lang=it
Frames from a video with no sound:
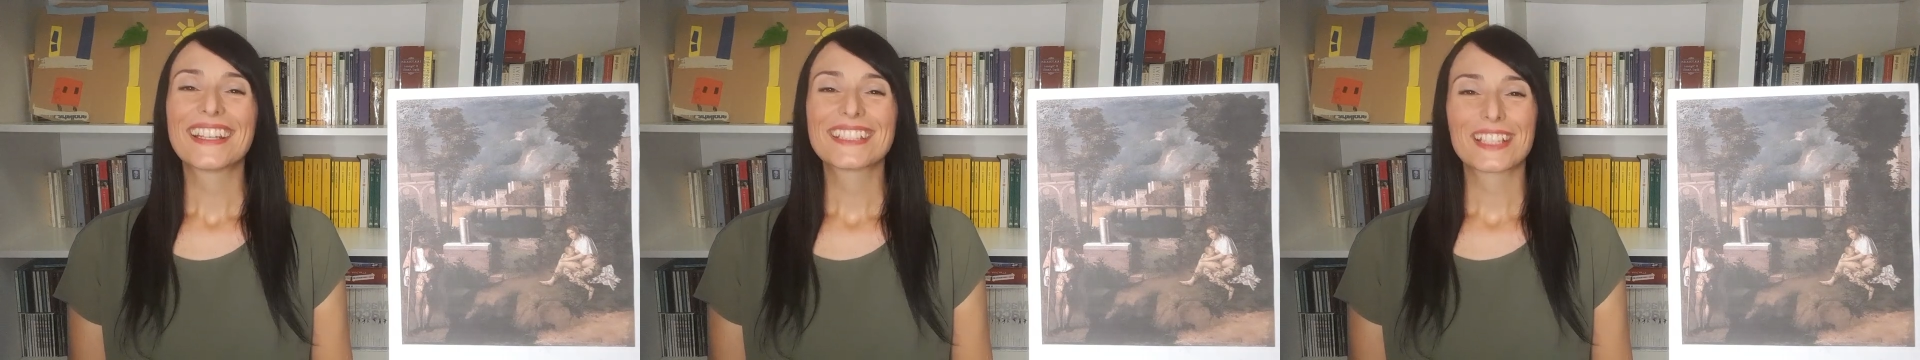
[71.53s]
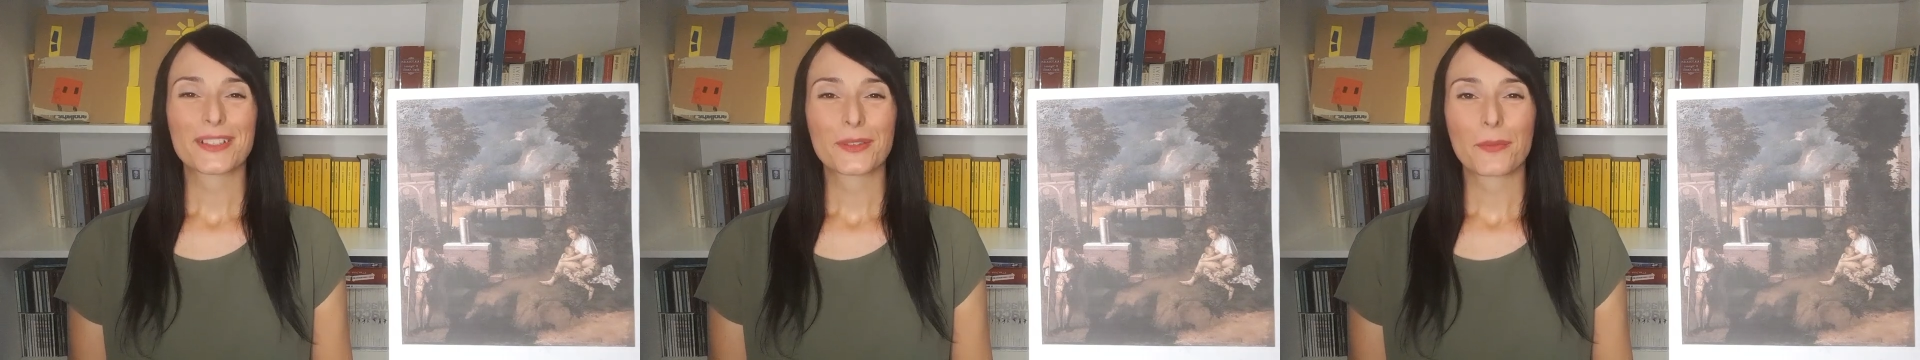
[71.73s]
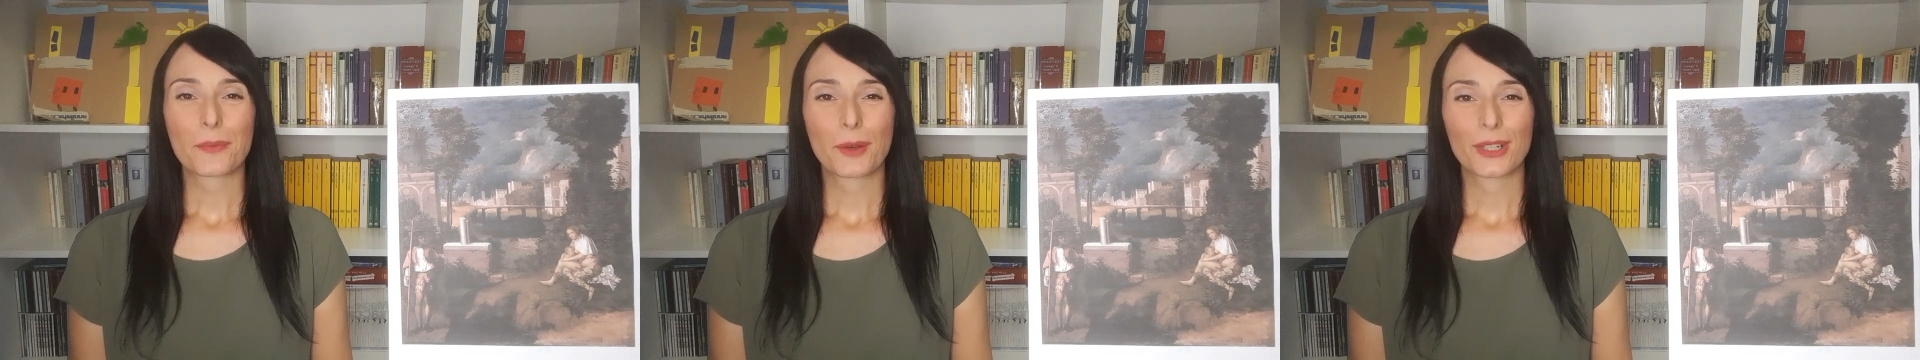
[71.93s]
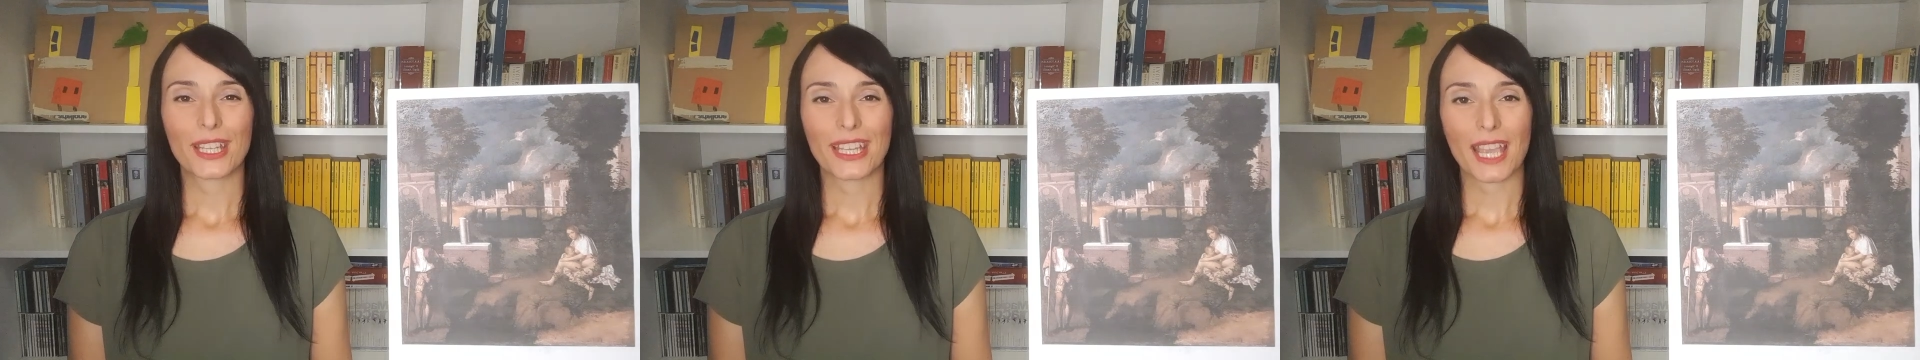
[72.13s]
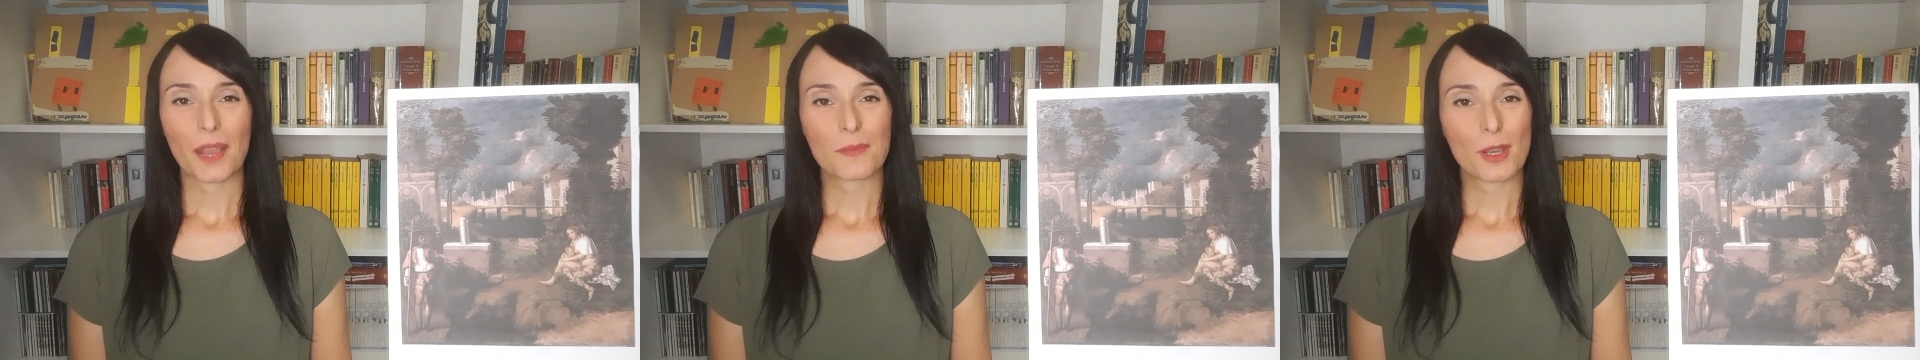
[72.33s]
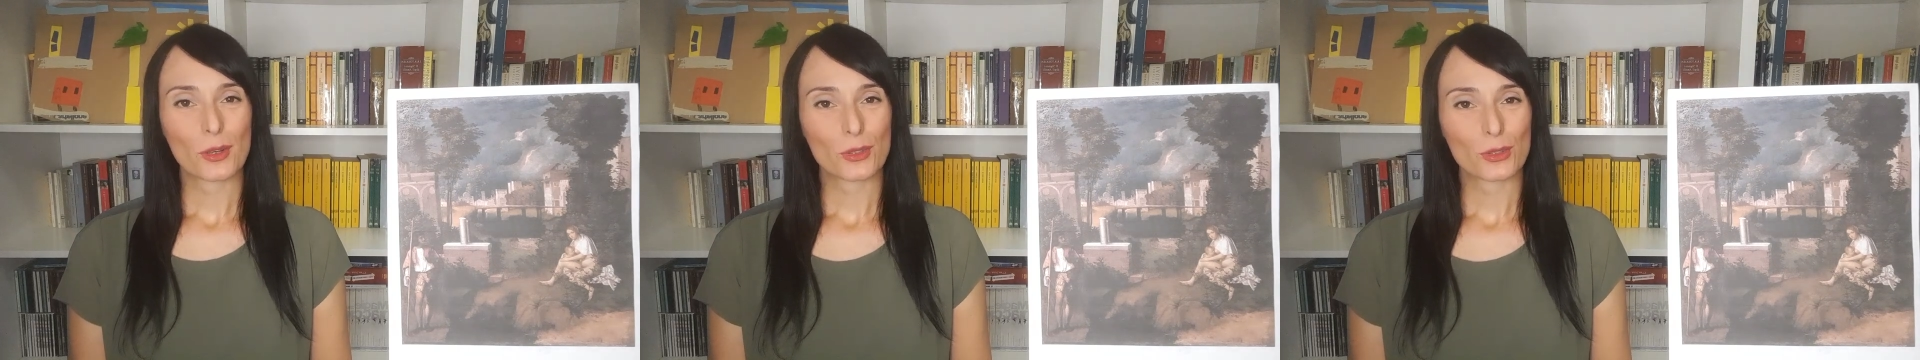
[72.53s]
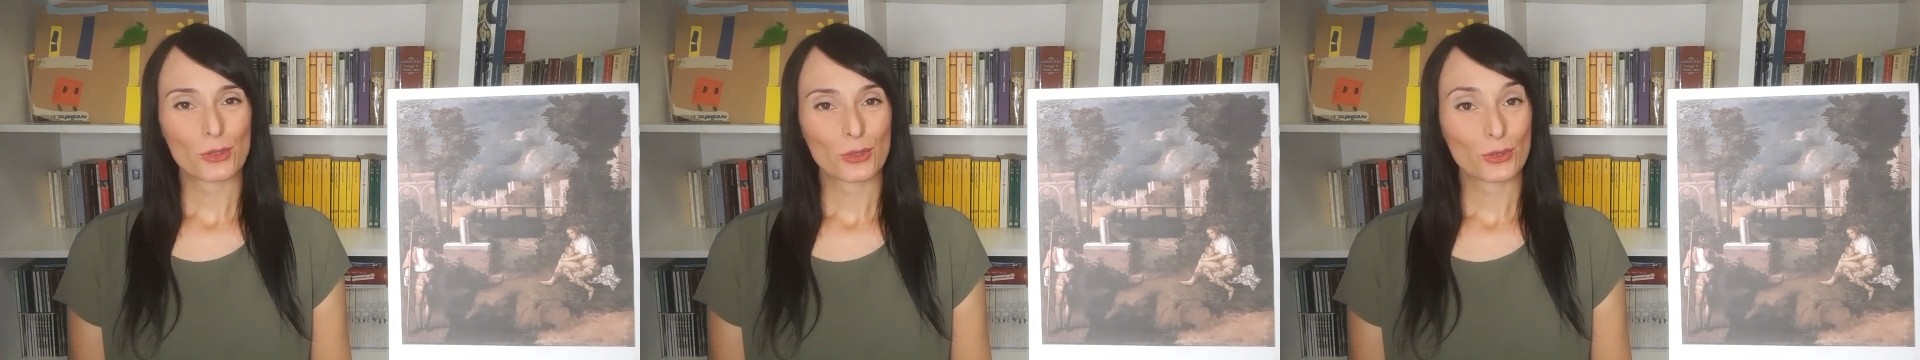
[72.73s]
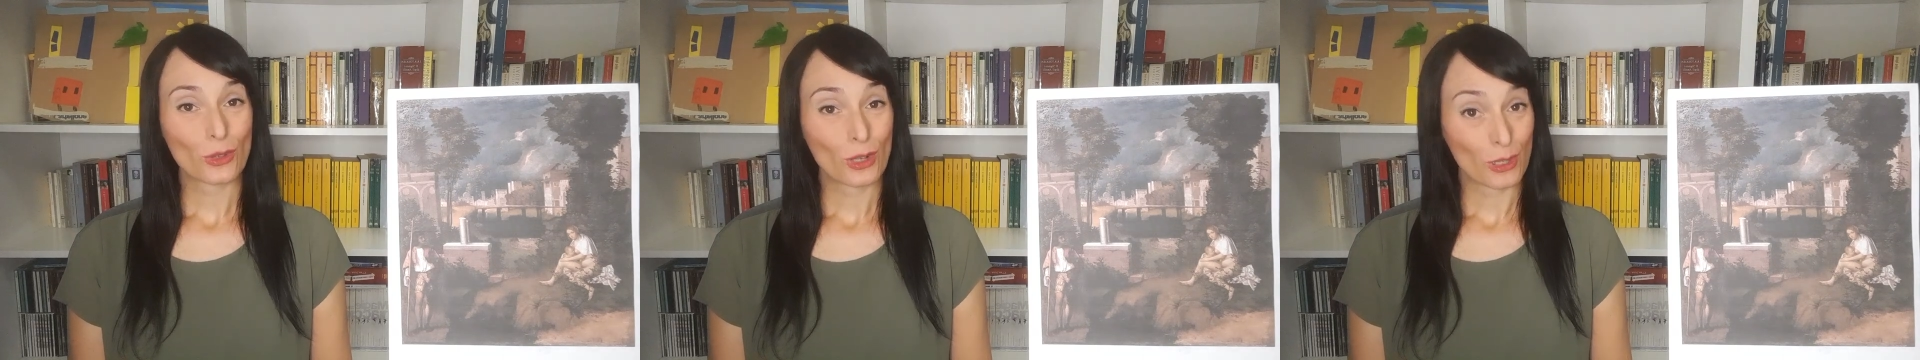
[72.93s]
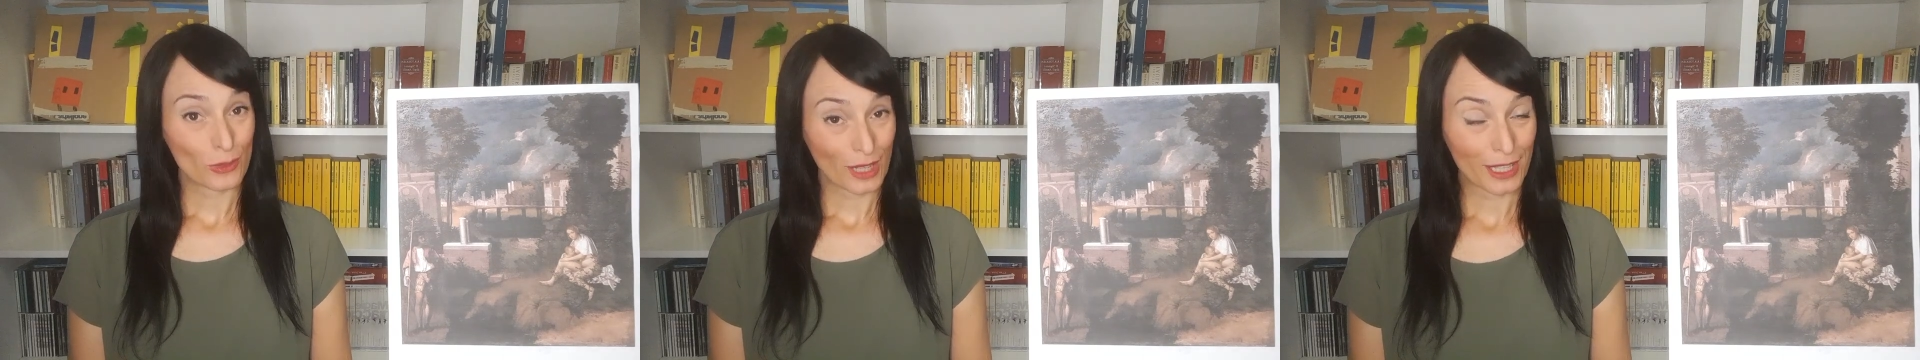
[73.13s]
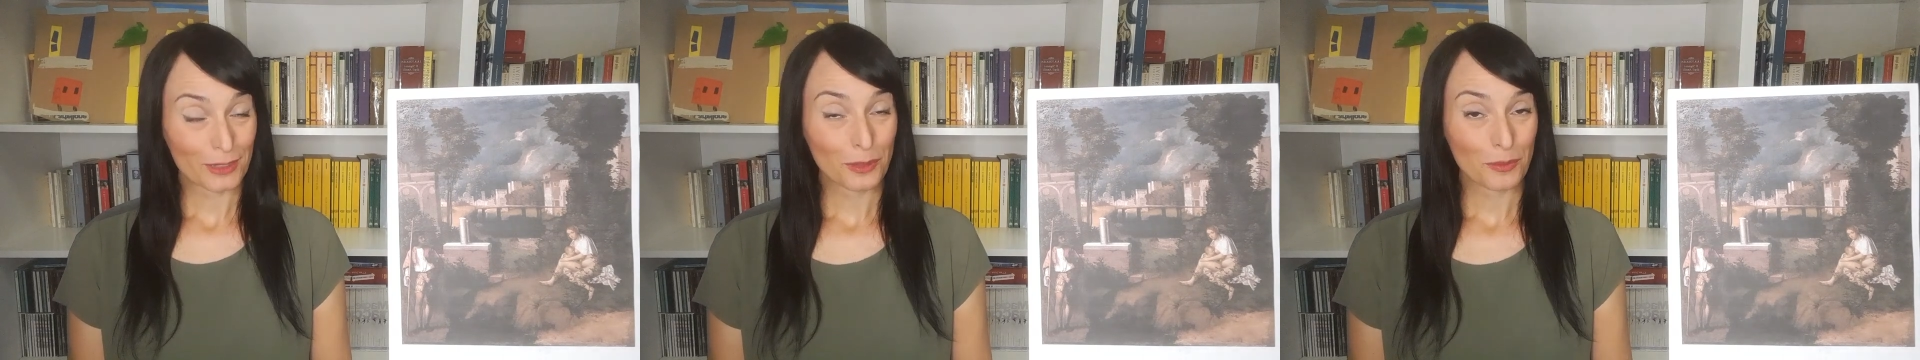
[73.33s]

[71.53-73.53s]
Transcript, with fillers: Si suppone che abbia conosciuto Leonardo